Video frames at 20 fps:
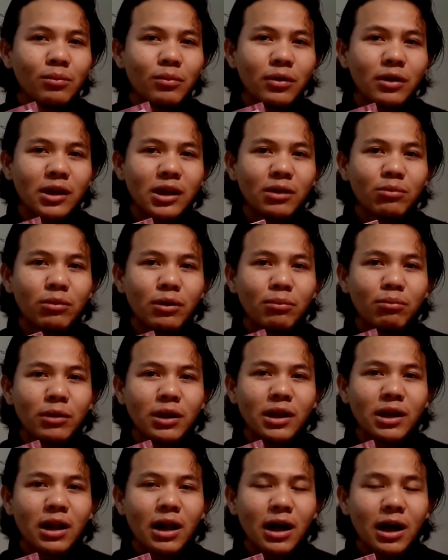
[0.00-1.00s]
pergi
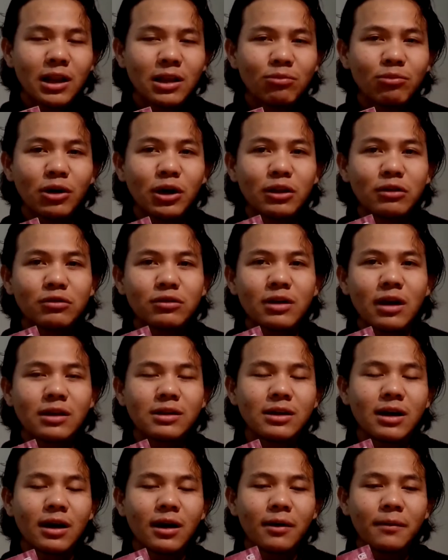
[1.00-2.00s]
meninggalkannya begitu
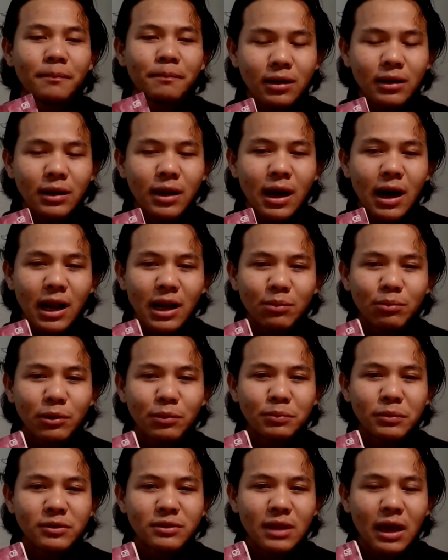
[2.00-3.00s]
saja. Di hari
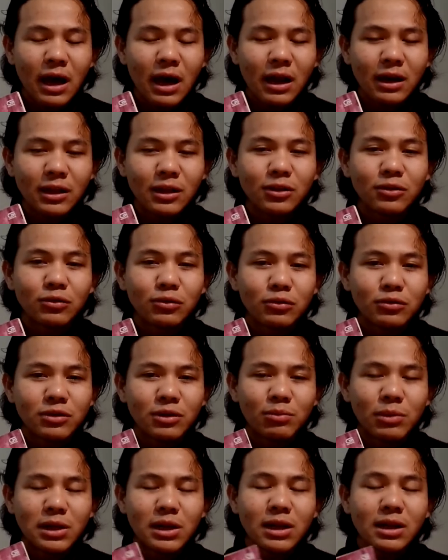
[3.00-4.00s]
perpisahan itu
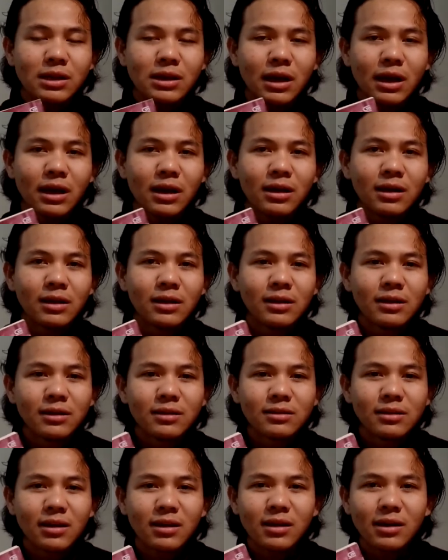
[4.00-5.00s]
sebenarnya
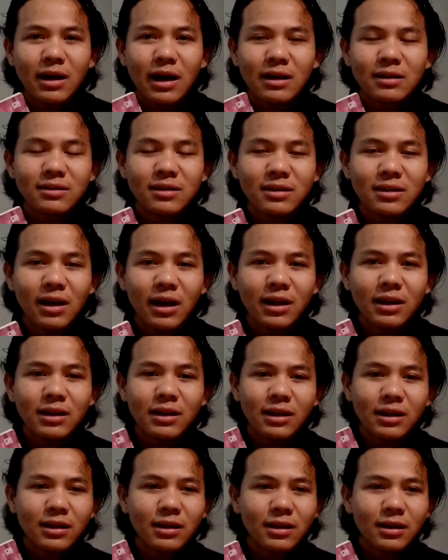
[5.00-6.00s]
si kekasihnya
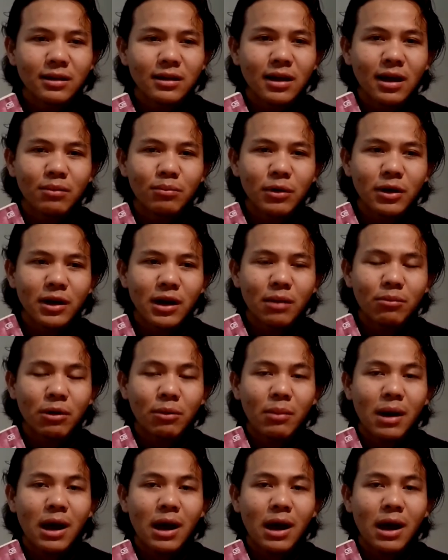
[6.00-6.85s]
ini yang bernama